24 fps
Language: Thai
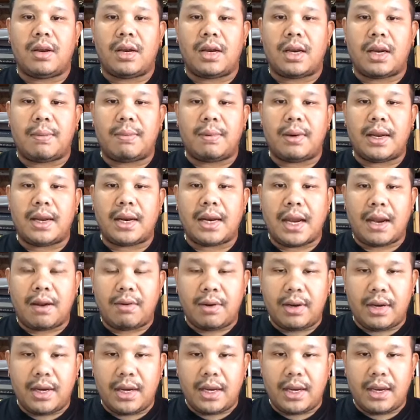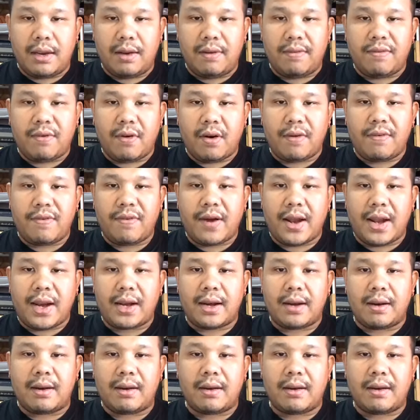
ครับเรื่องราวดีๆ ฟอฟัน